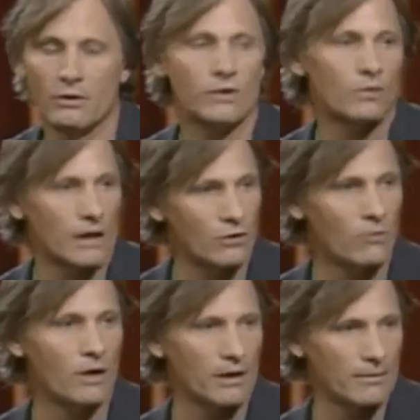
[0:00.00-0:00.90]
no es una
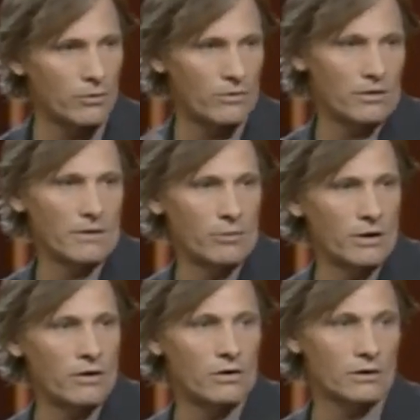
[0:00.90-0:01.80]
toma que, que
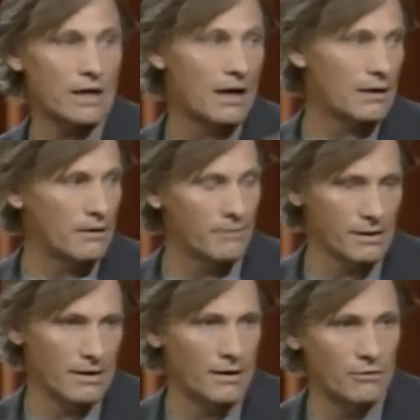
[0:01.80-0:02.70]
pueden cortar y
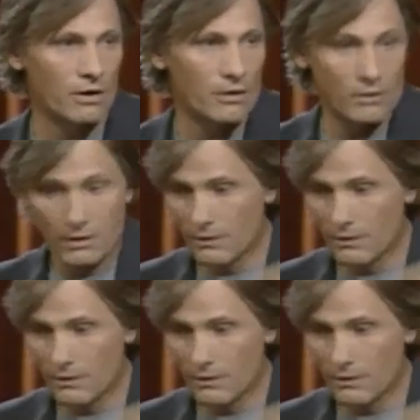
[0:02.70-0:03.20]
empezás de nuevo.